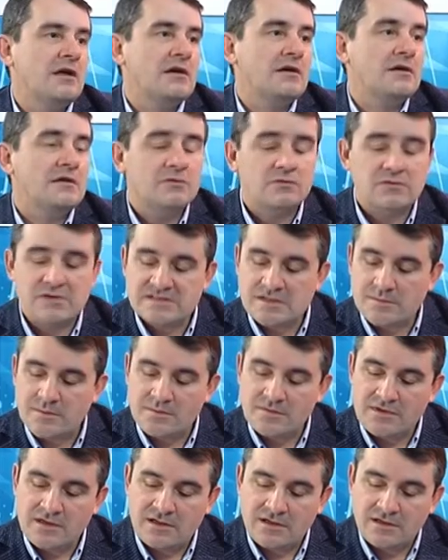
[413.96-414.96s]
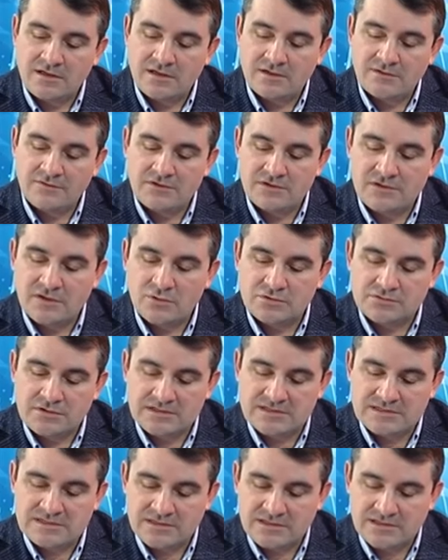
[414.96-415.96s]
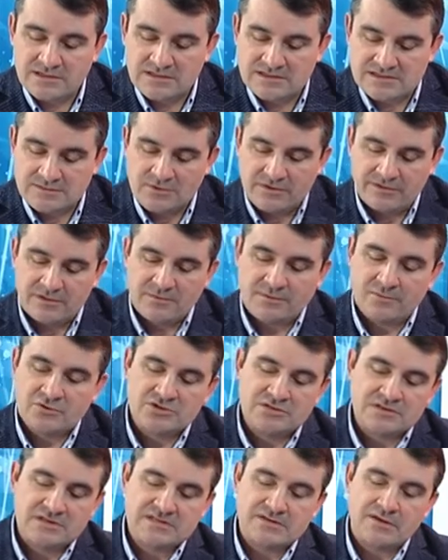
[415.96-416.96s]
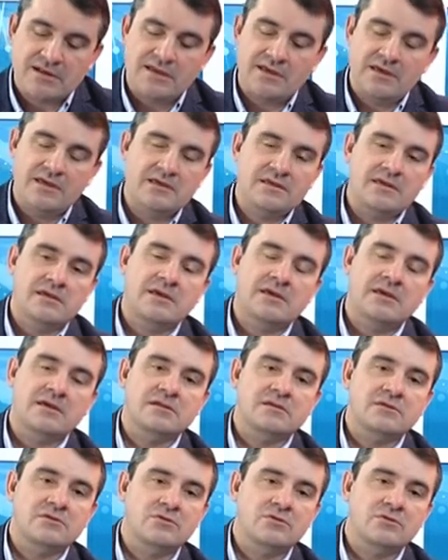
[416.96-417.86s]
Ну, на самом деле, в этой отрасли, если мы говорим о машиностроении,